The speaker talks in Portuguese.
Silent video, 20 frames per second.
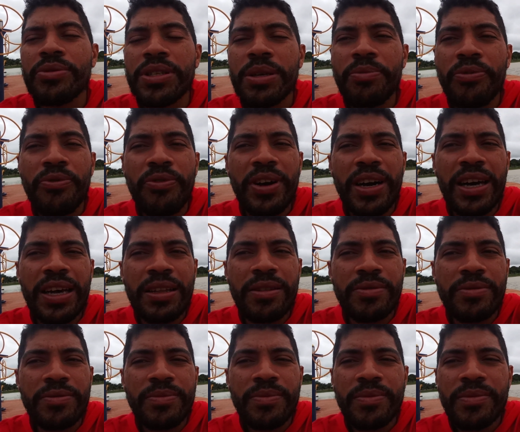Eu sempre
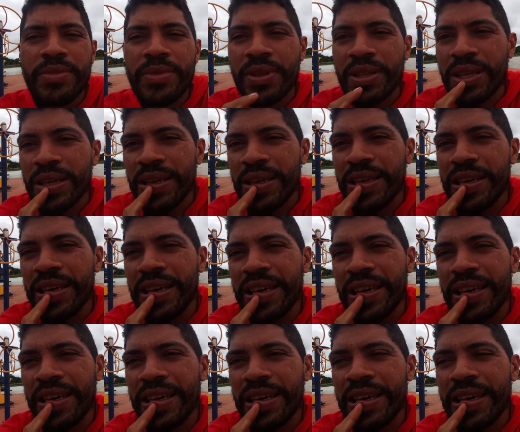falo
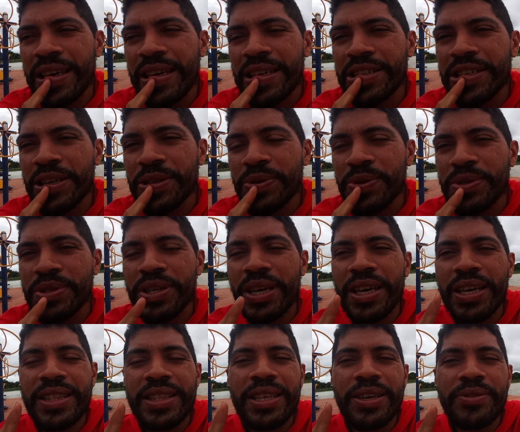que Jesus
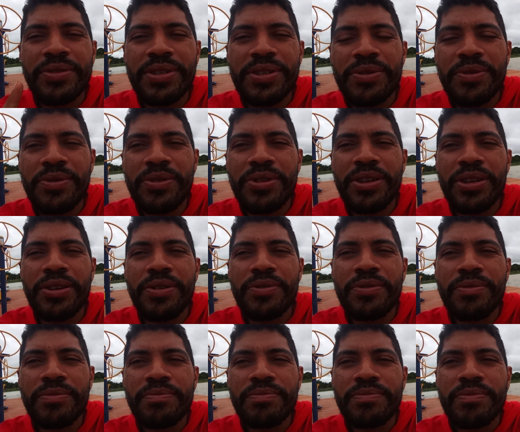é Deus
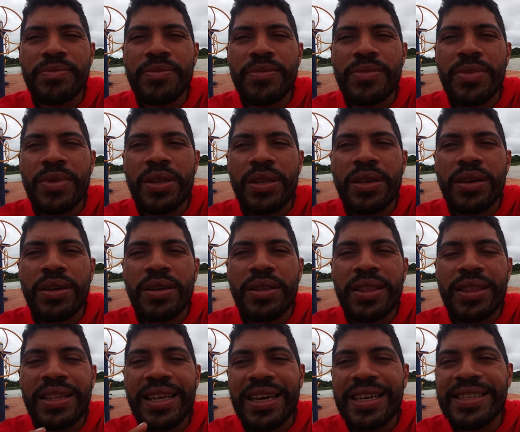escolheu
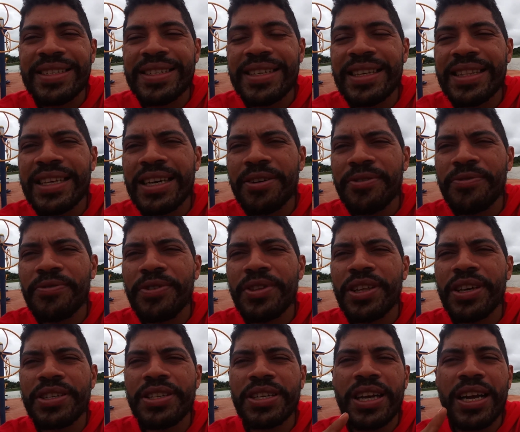nascer na
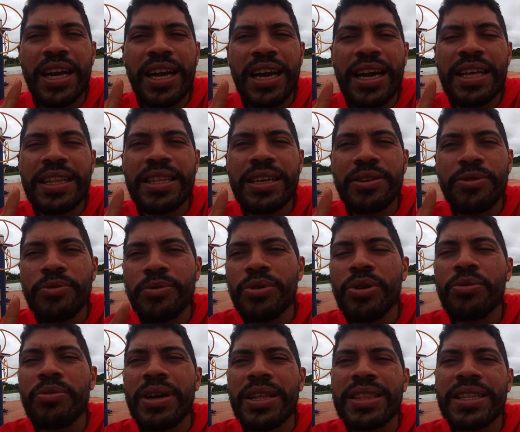vida de cada um em
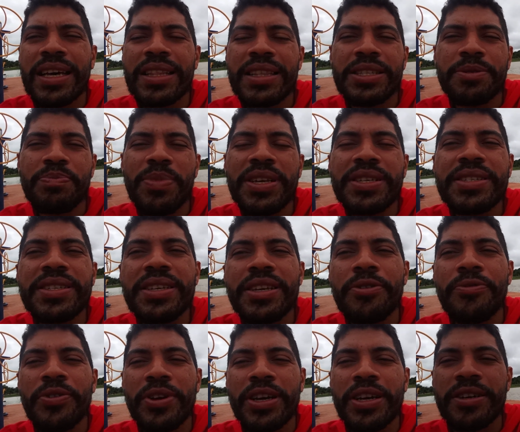uma data
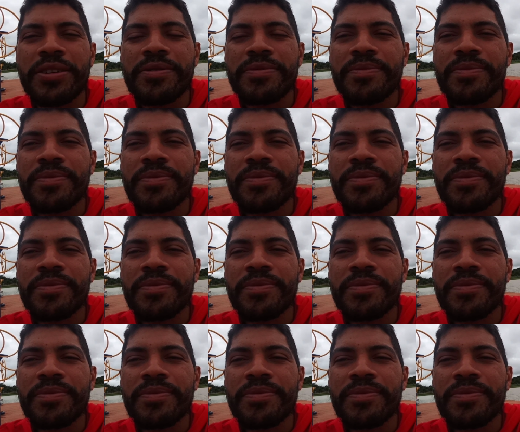específica.